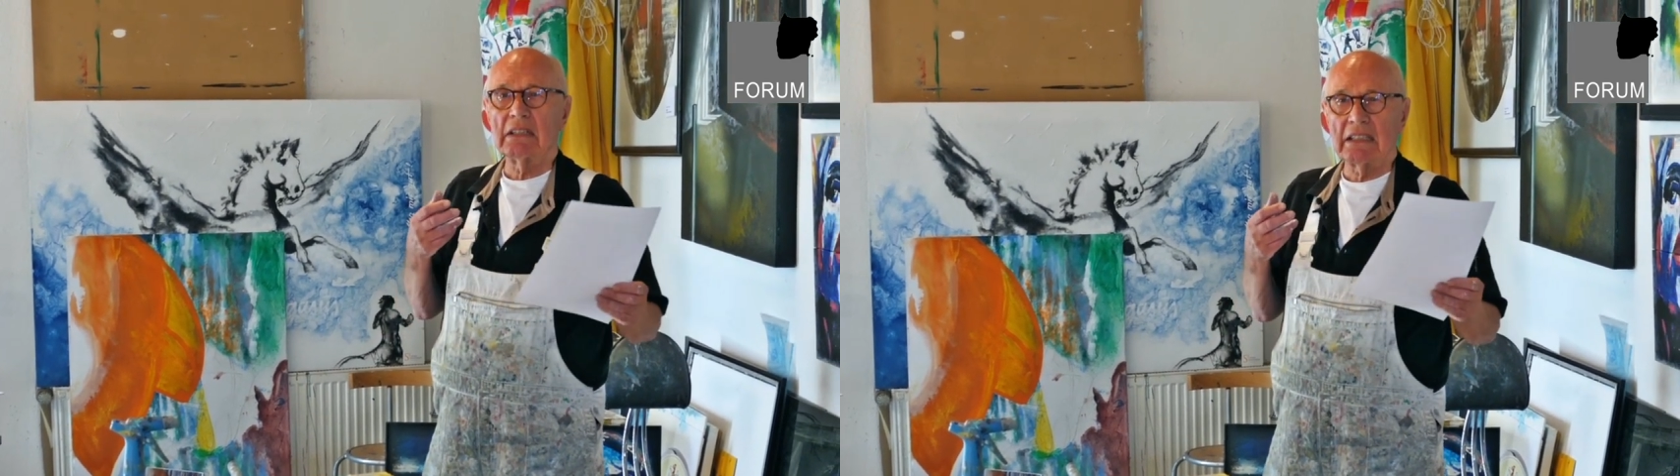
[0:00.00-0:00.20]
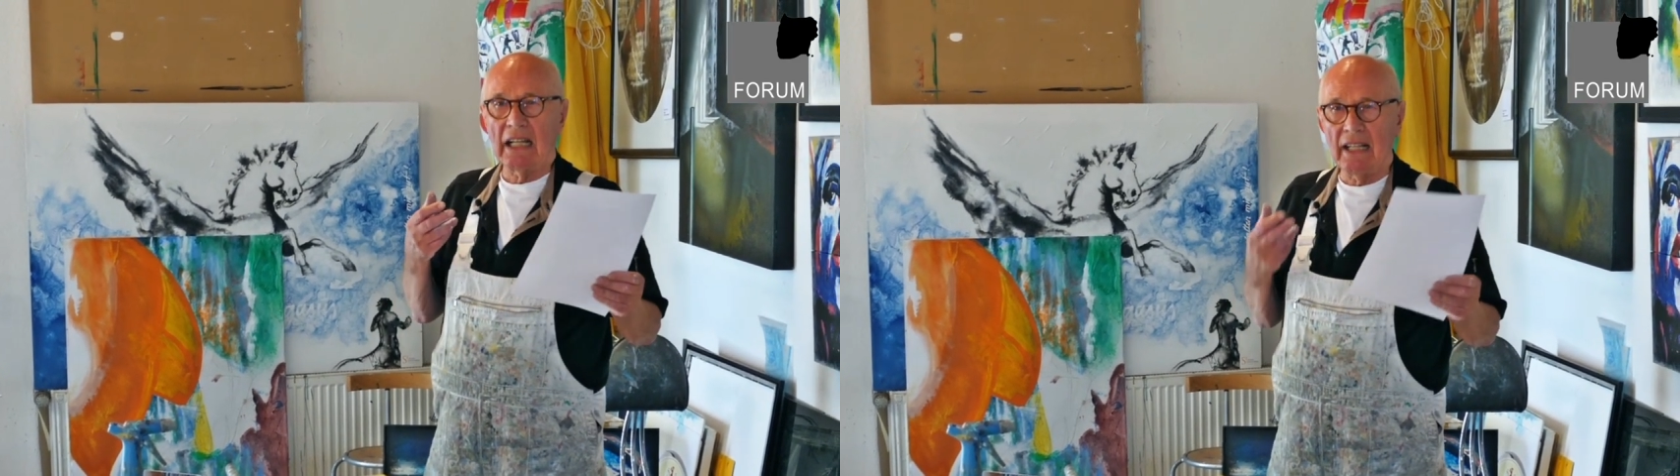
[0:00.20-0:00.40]

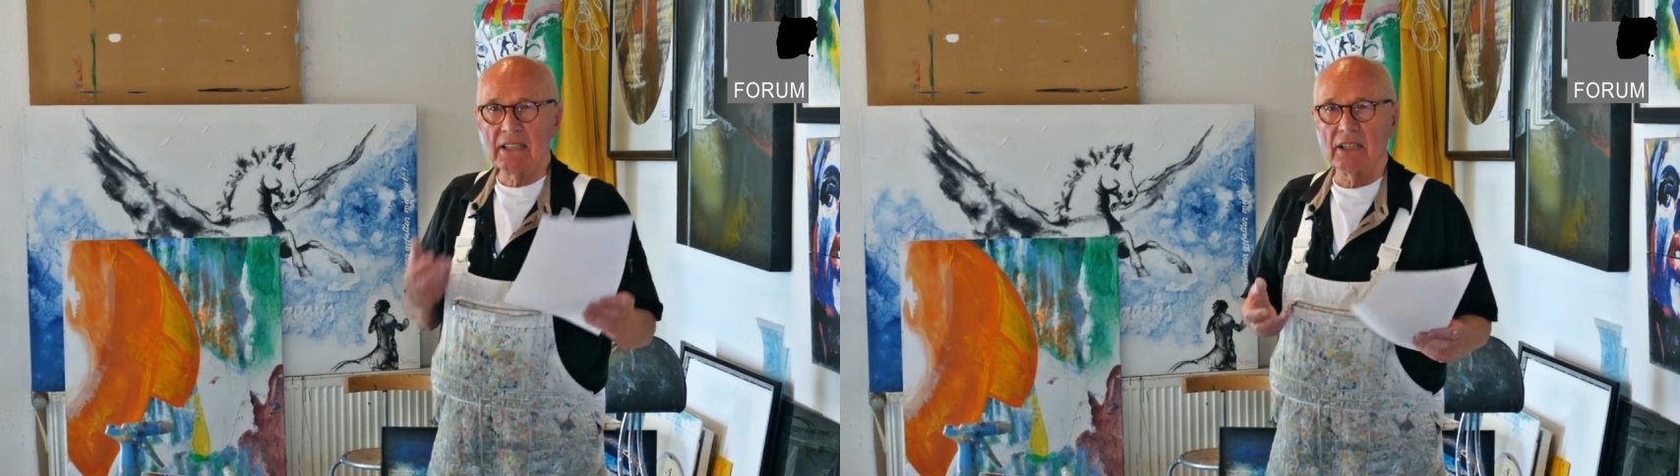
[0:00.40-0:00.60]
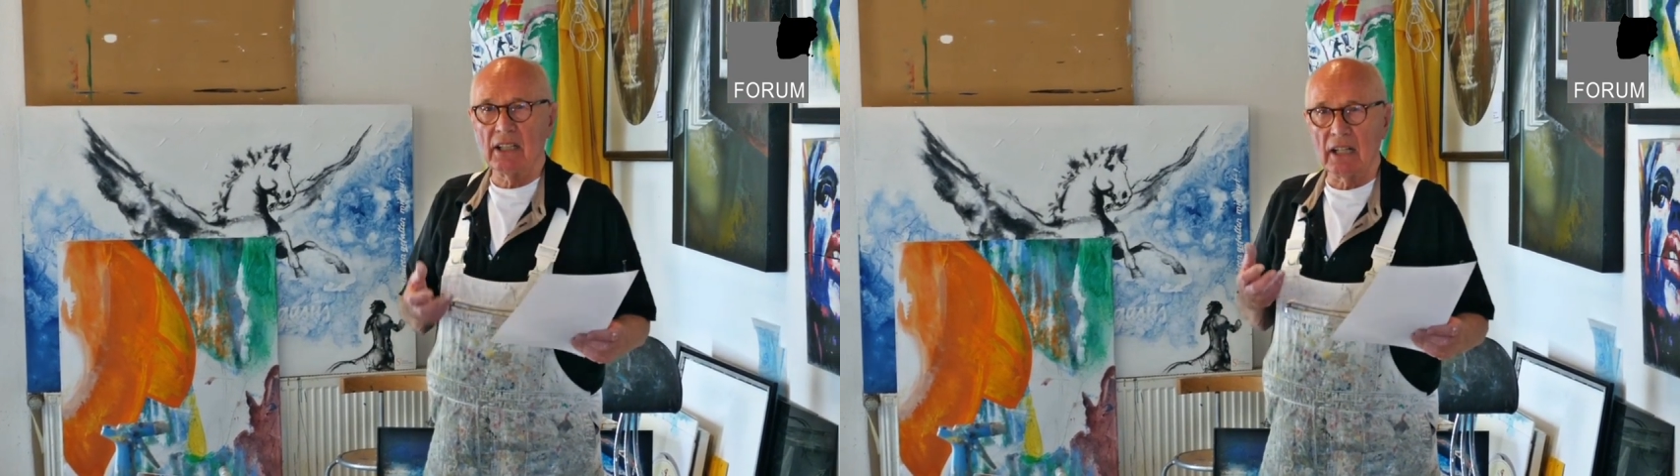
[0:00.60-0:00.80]
an
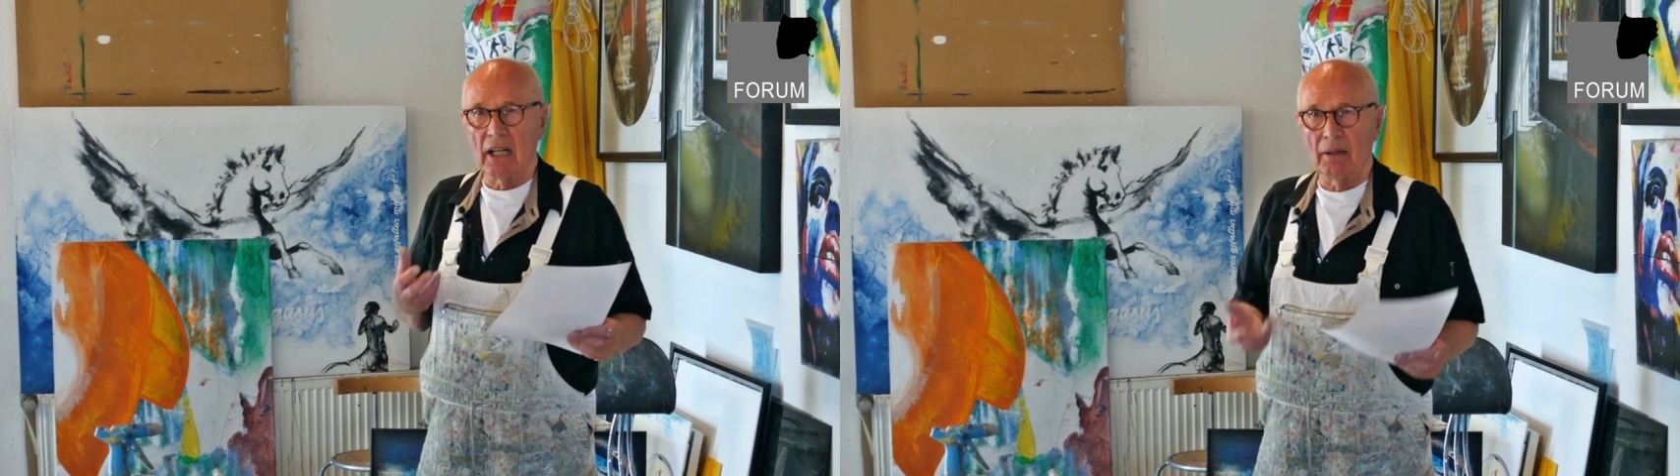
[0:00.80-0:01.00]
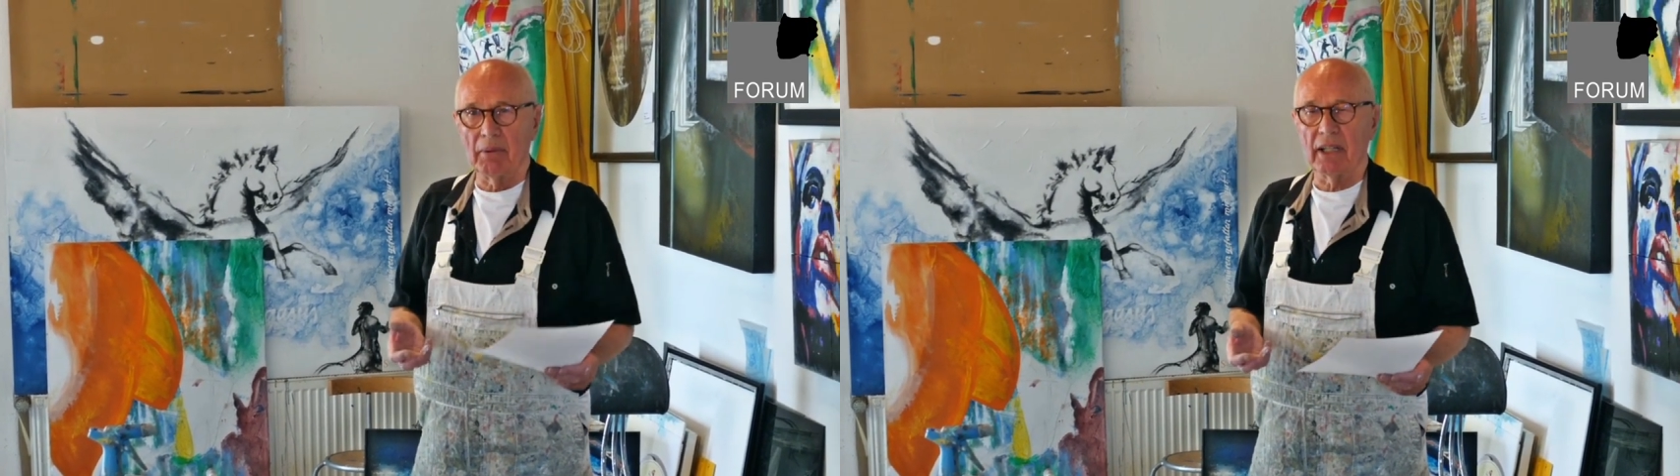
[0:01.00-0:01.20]
sich
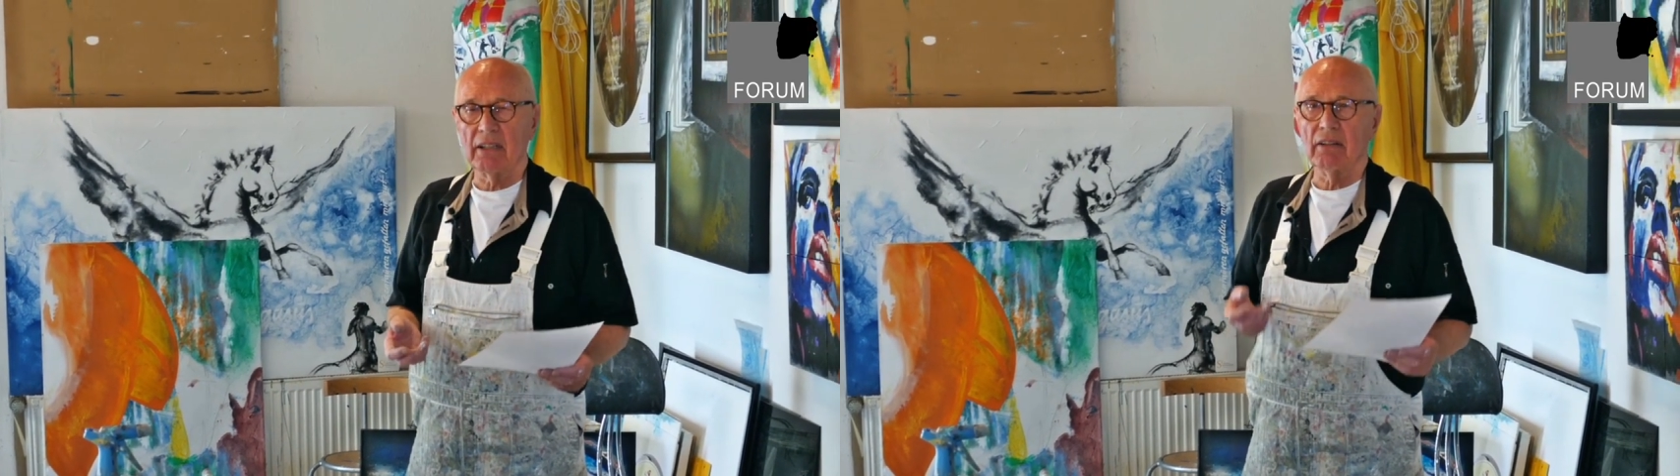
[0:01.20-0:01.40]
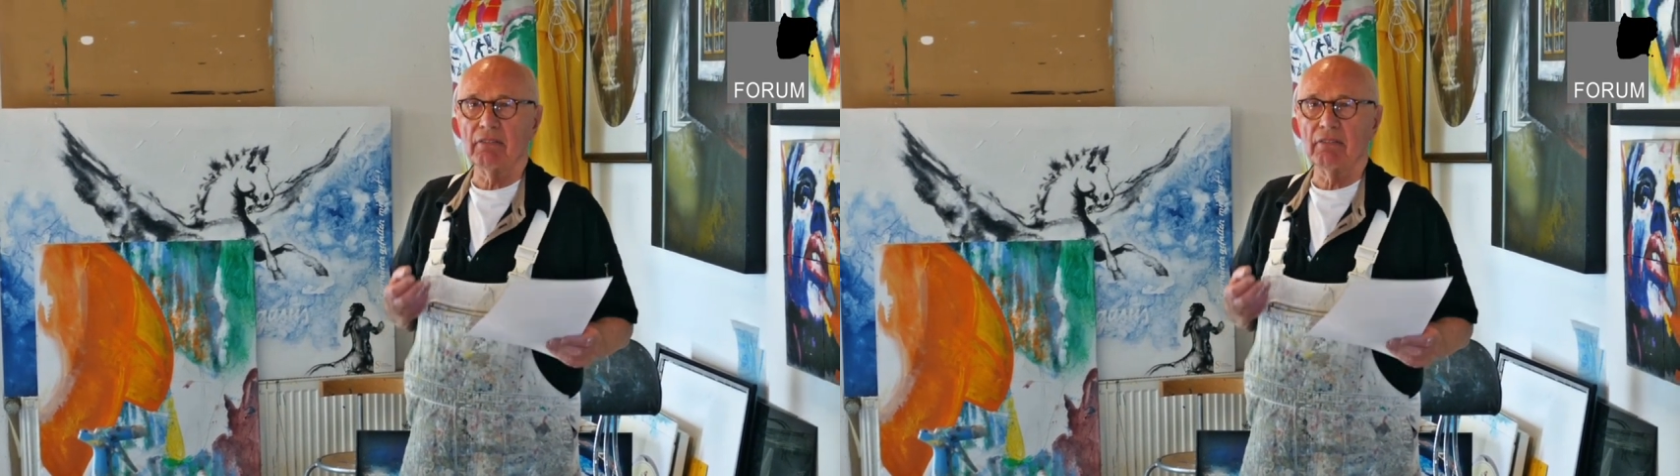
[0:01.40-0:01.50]
arbeiten.